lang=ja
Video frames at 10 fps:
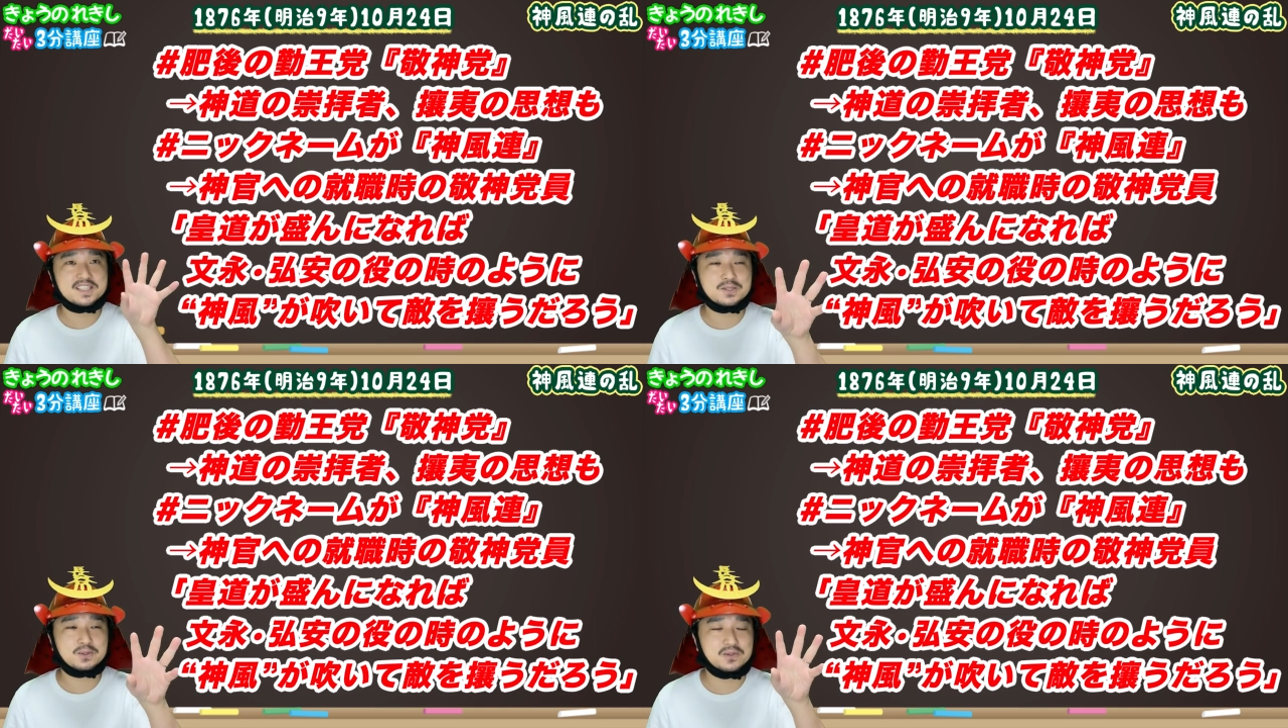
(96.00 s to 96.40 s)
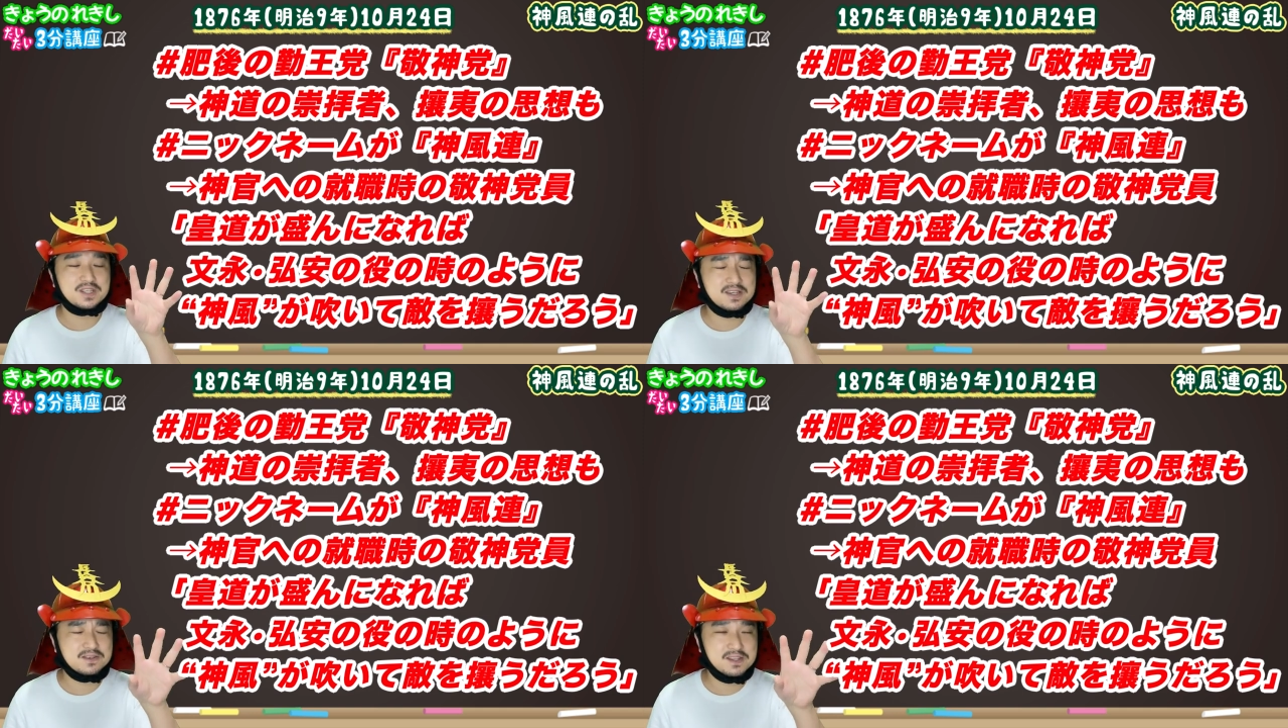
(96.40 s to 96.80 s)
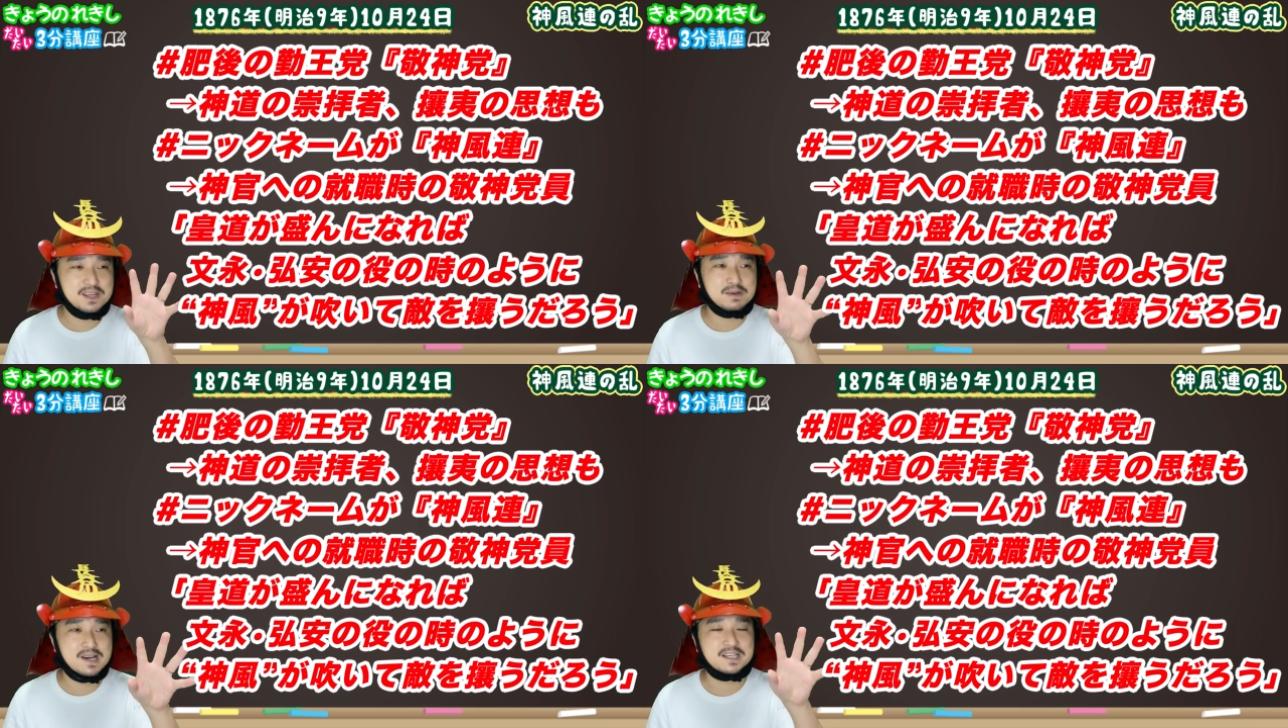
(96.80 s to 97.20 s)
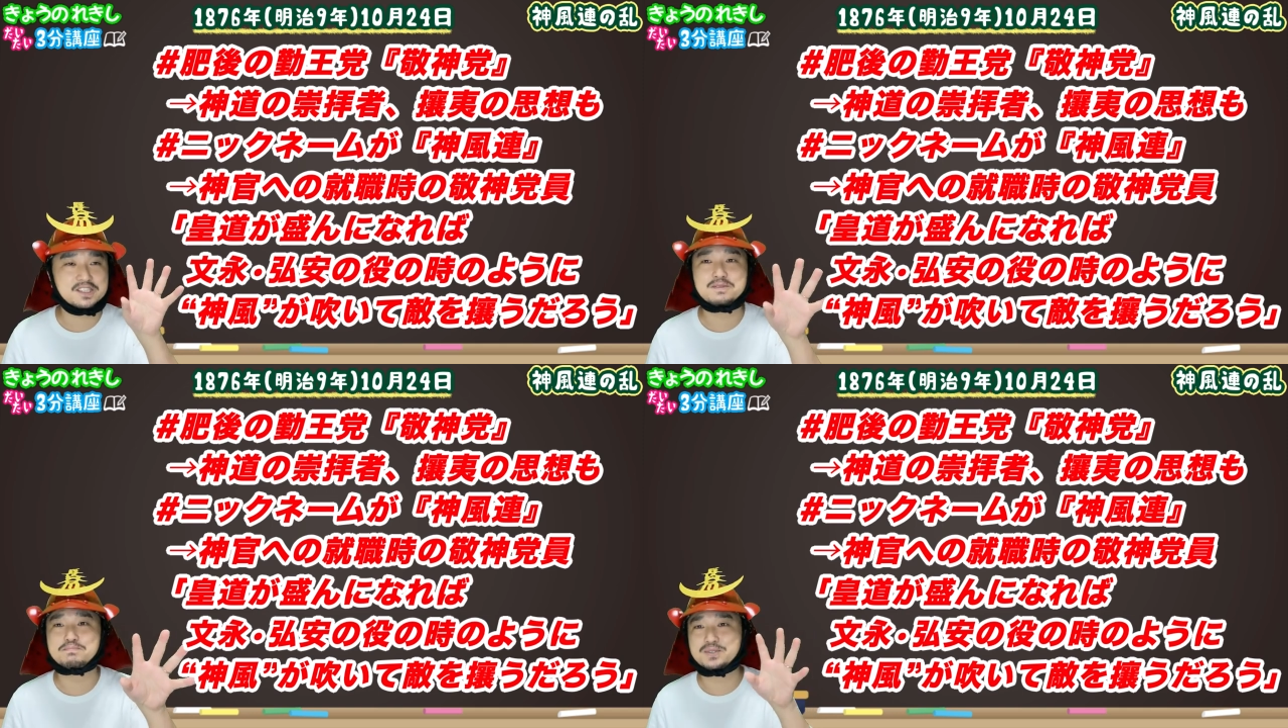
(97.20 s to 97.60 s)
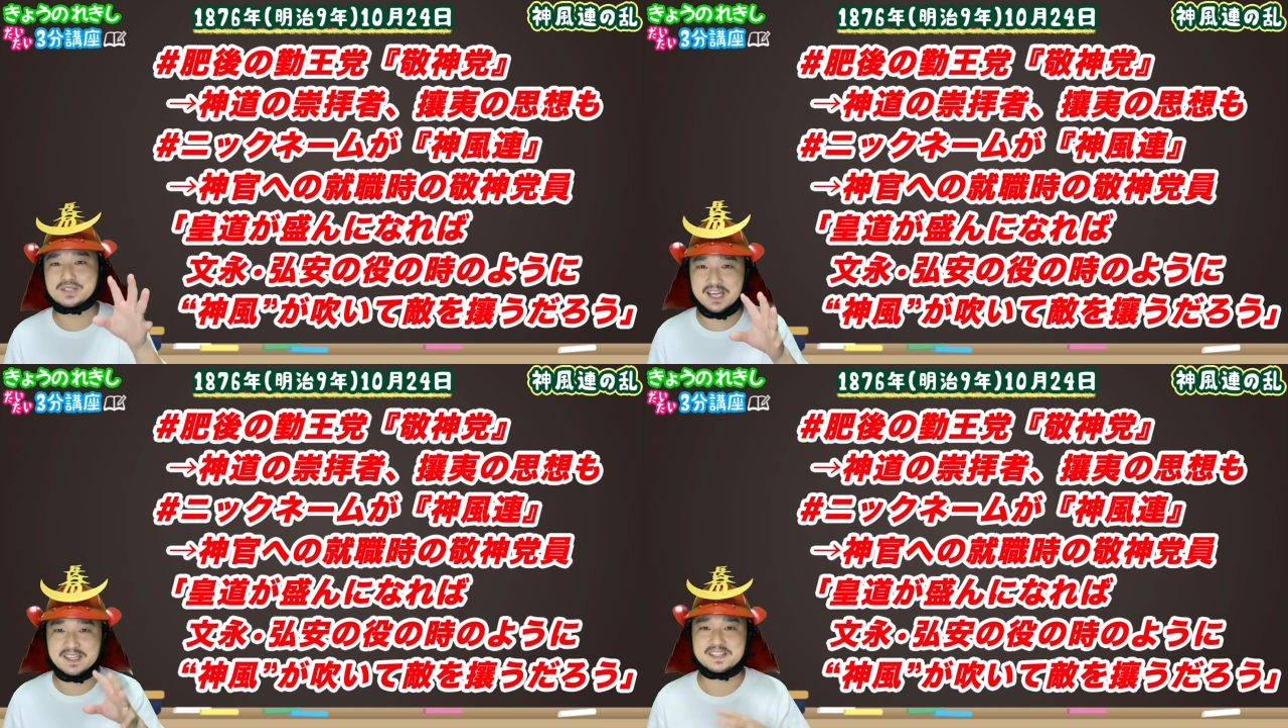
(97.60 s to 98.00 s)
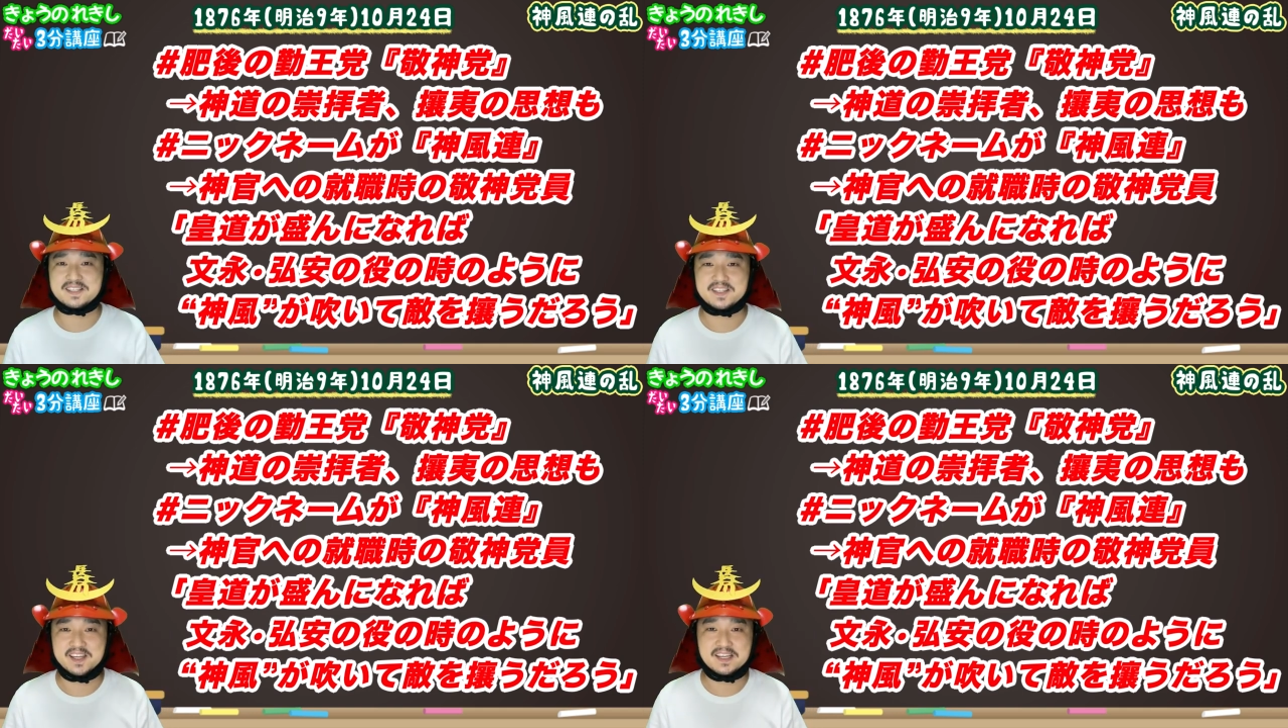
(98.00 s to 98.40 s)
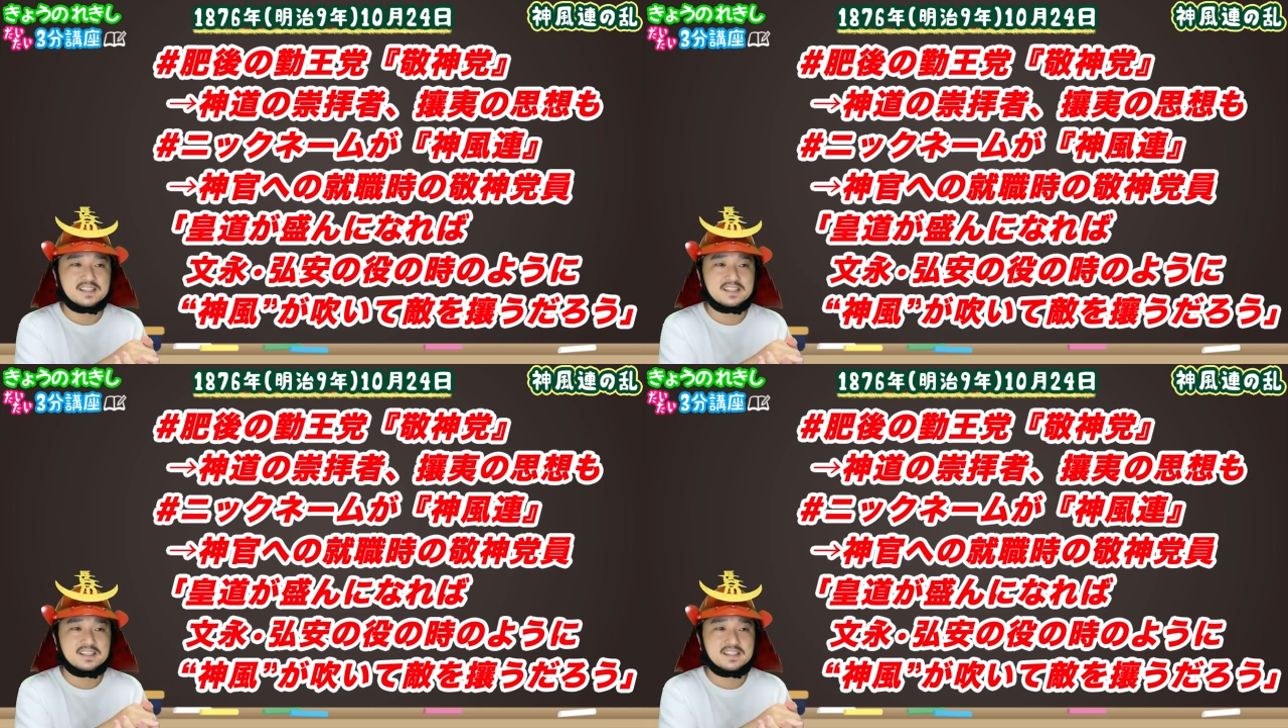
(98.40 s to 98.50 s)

神党のニックネームが新風連なんですね。